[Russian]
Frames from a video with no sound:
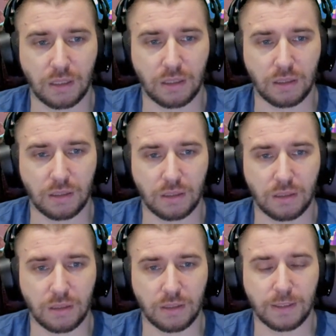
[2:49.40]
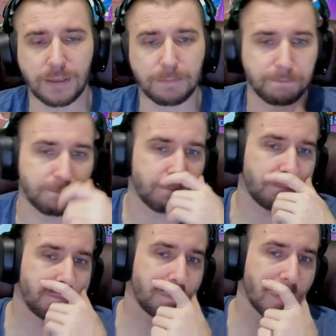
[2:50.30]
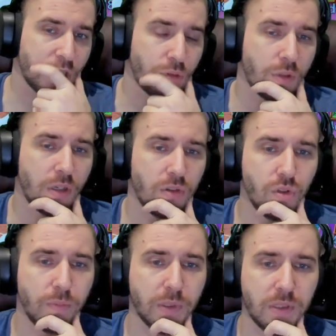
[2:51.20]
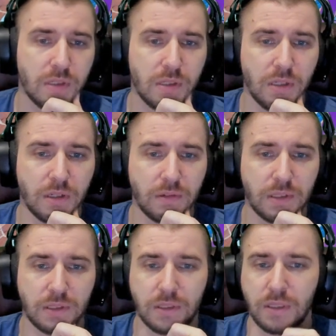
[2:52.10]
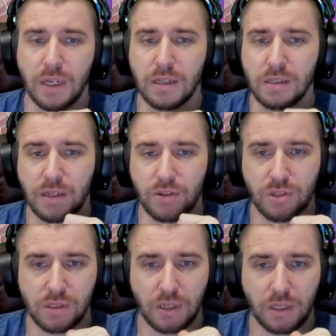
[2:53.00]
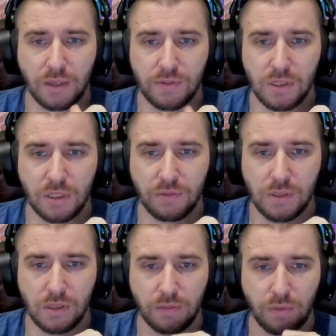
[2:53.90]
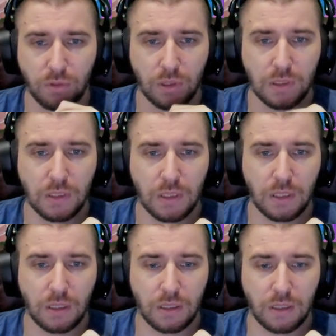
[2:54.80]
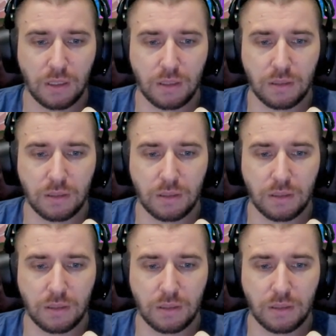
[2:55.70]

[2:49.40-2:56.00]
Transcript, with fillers: а, что я хочу потестировать, я не знаю сейчас, как я всех выставлю. А,